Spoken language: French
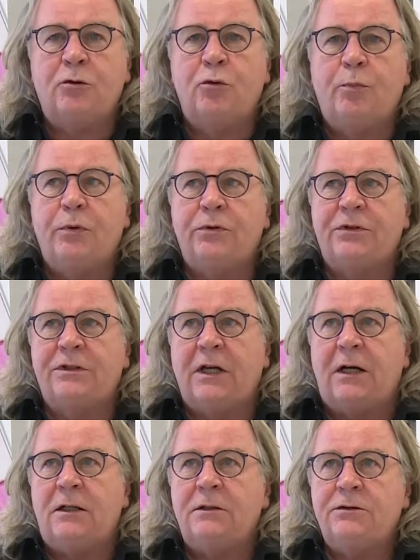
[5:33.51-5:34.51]
compose
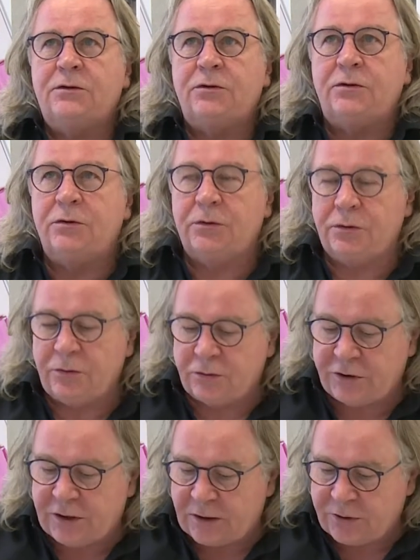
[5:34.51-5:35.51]
ça, euh,
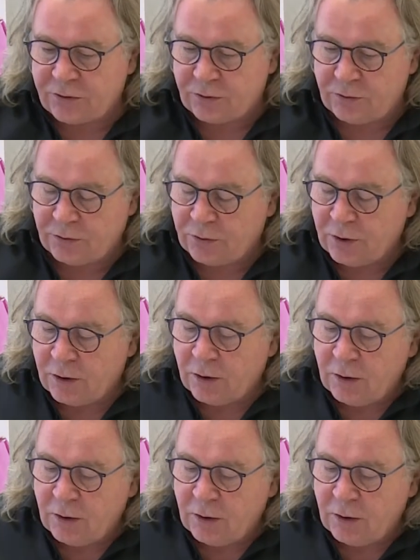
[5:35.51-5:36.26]
cherche euh,